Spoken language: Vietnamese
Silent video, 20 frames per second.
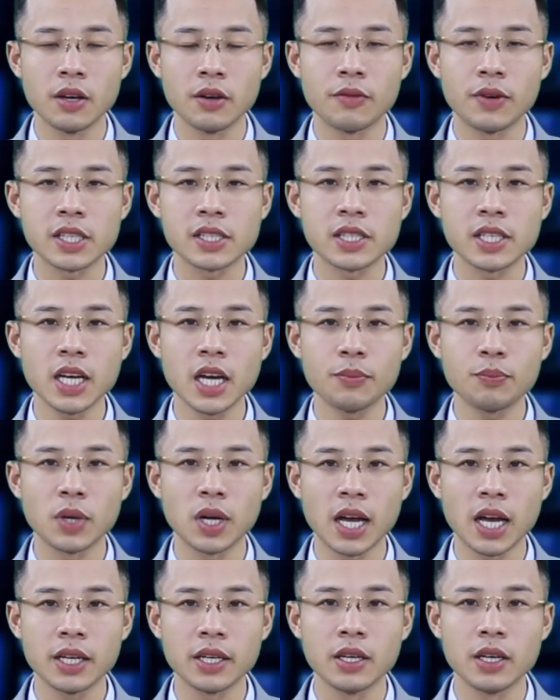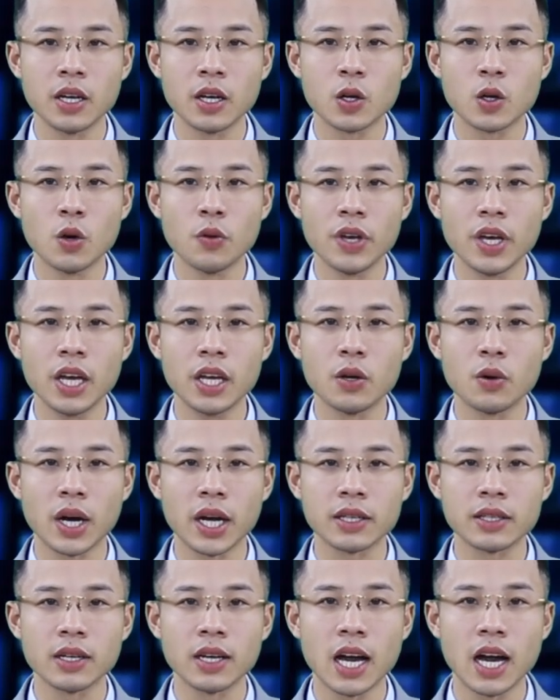và CH Play đối với hệ điều
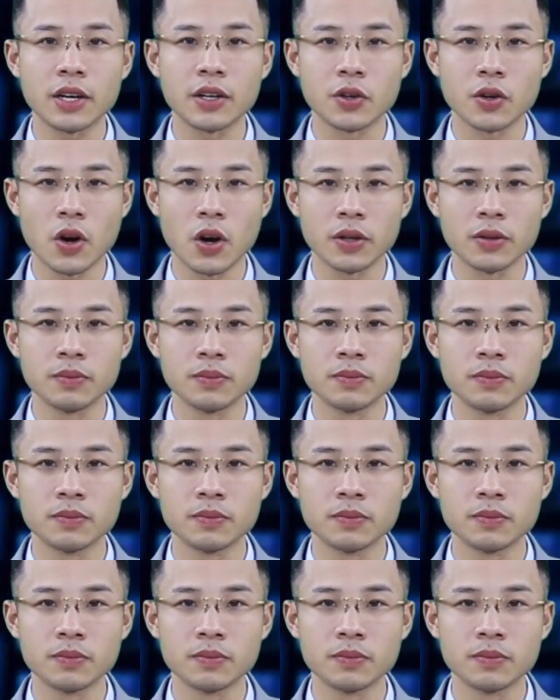hành Android.